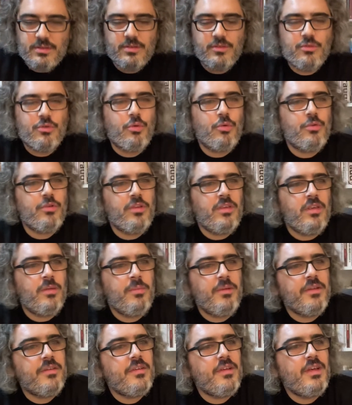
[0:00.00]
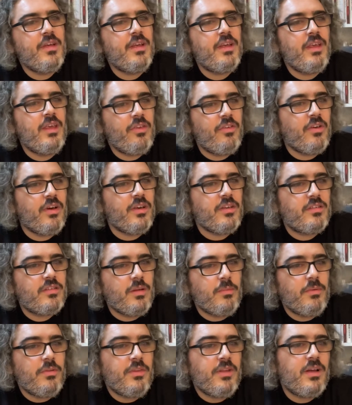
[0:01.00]
çok iyi bir hikaye
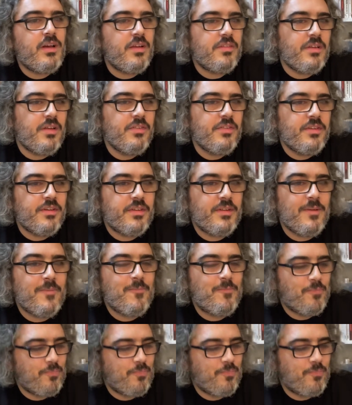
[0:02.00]
kitabında kazandırdı.